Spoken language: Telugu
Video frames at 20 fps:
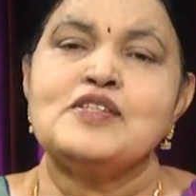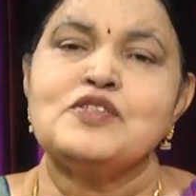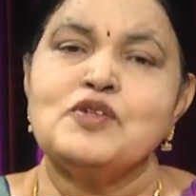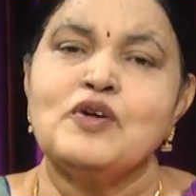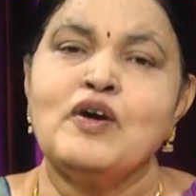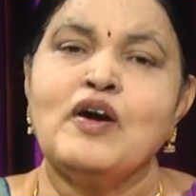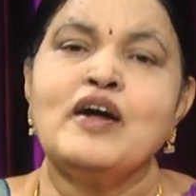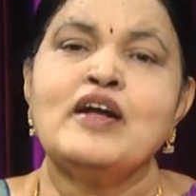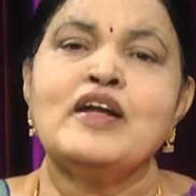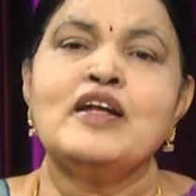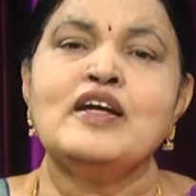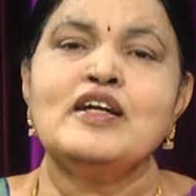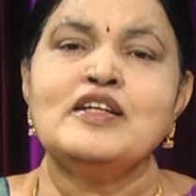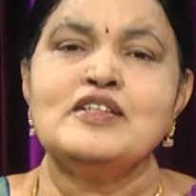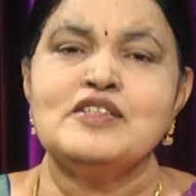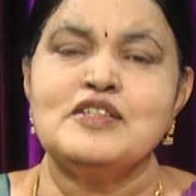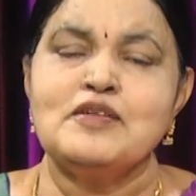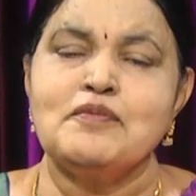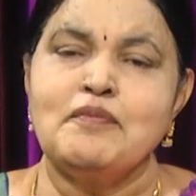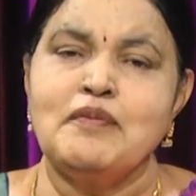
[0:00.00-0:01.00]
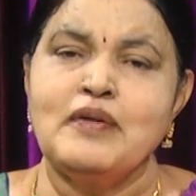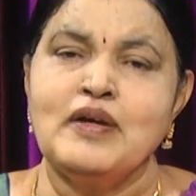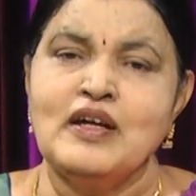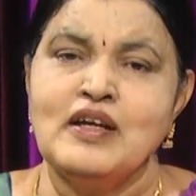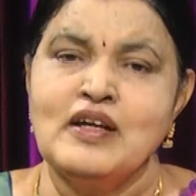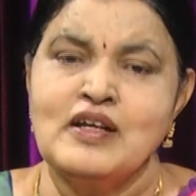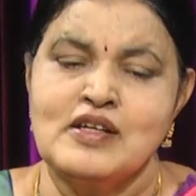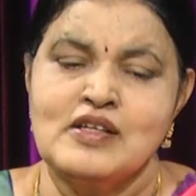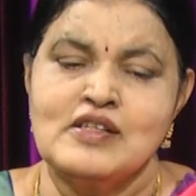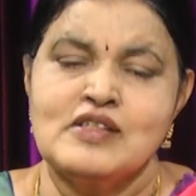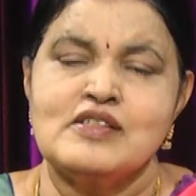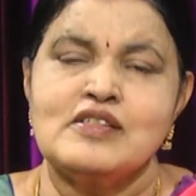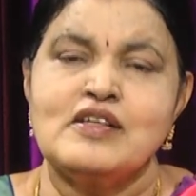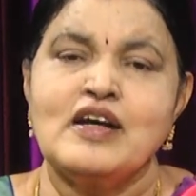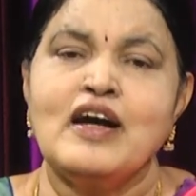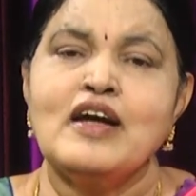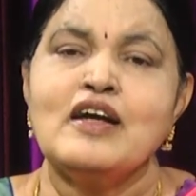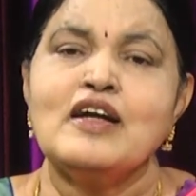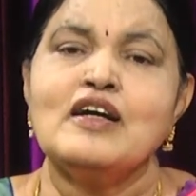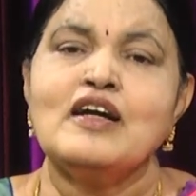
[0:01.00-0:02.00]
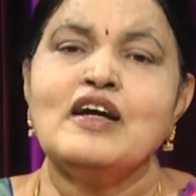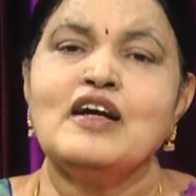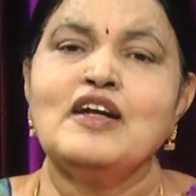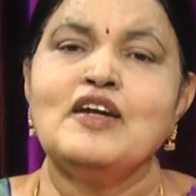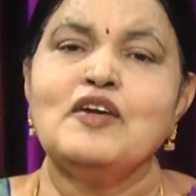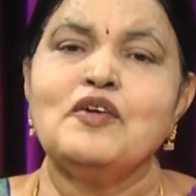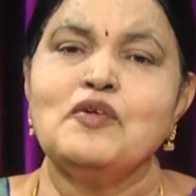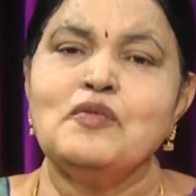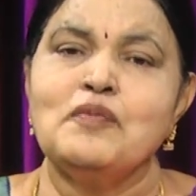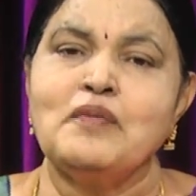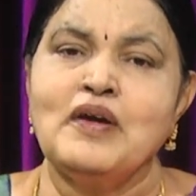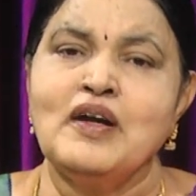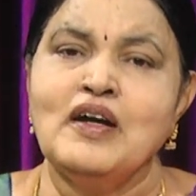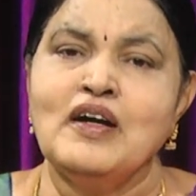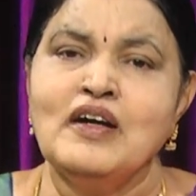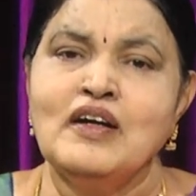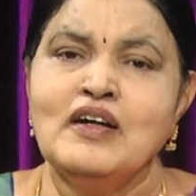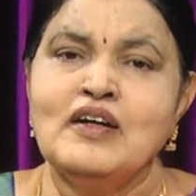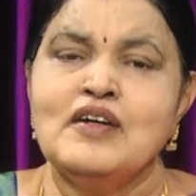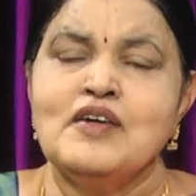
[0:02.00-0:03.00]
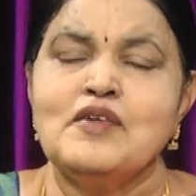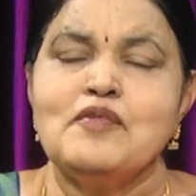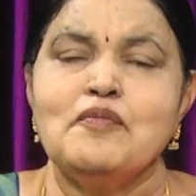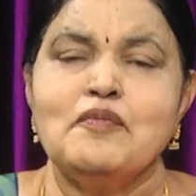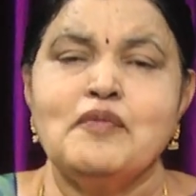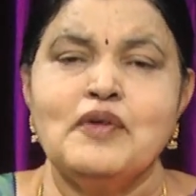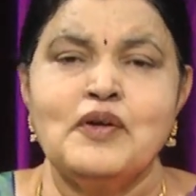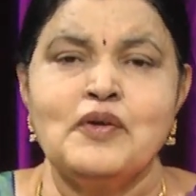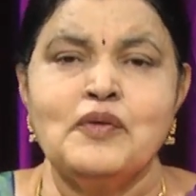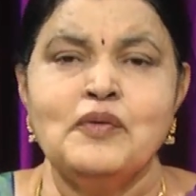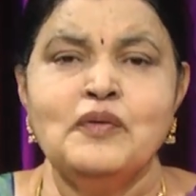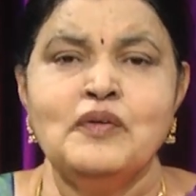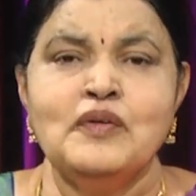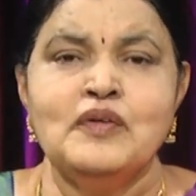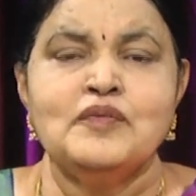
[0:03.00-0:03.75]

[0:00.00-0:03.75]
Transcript: సారీ అని చెప్పి సాయంకాలం లోపల మీరు